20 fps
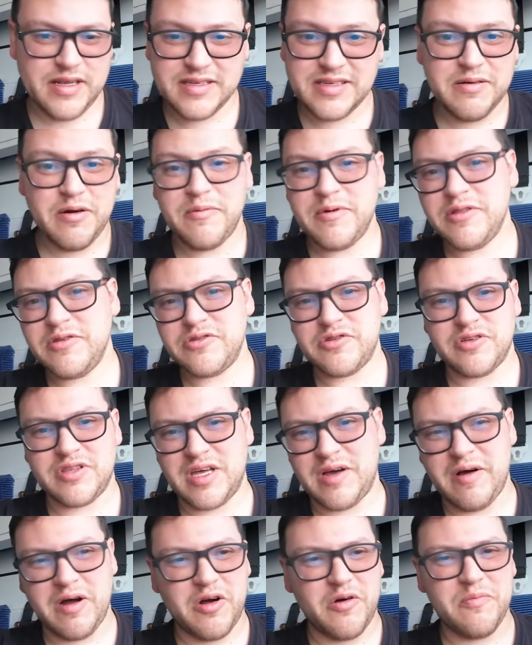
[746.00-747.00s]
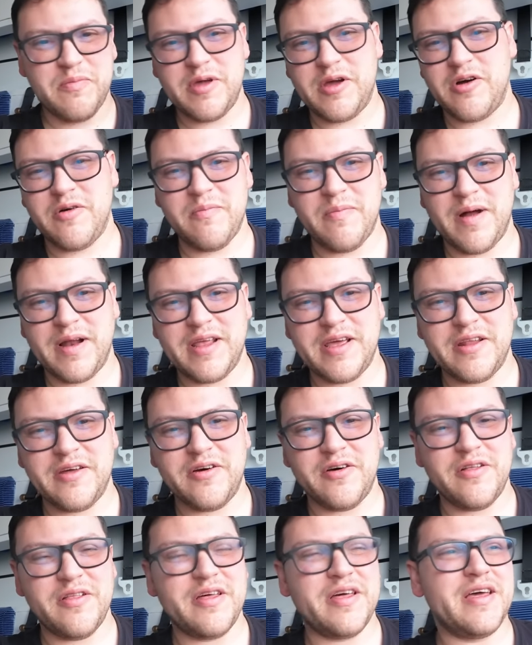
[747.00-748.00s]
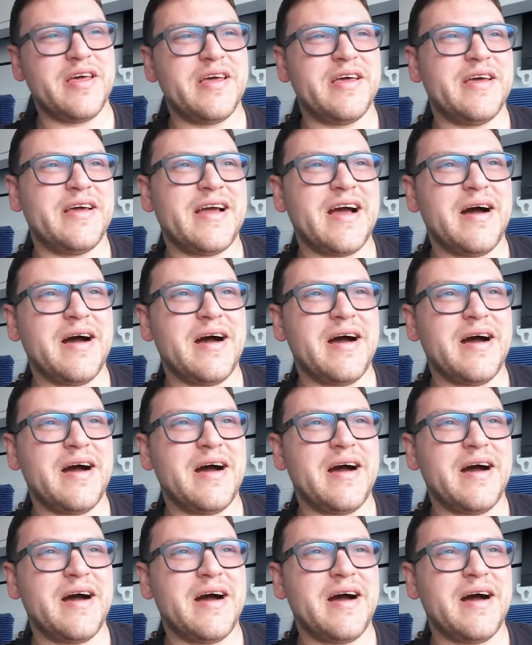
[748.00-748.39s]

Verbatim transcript: ese momento yo estaba con mis compañeros de